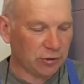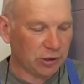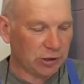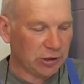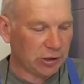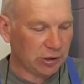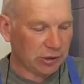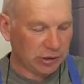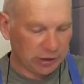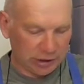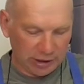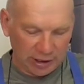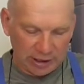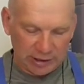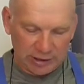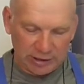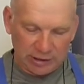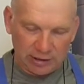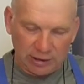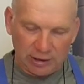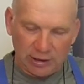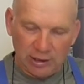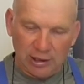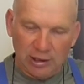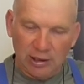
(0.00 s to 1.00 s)
значит,
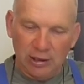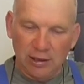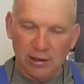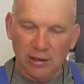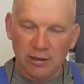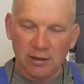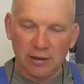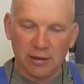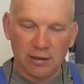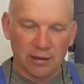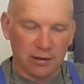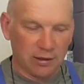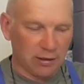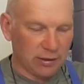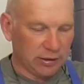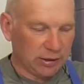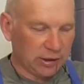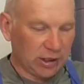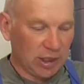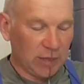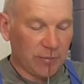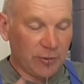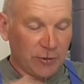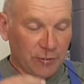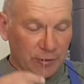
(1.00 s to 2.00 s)
часть э,
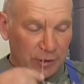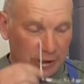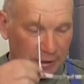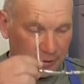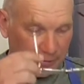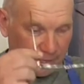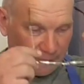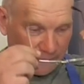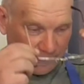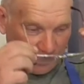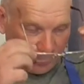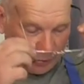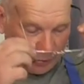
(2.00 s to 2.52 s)
требований.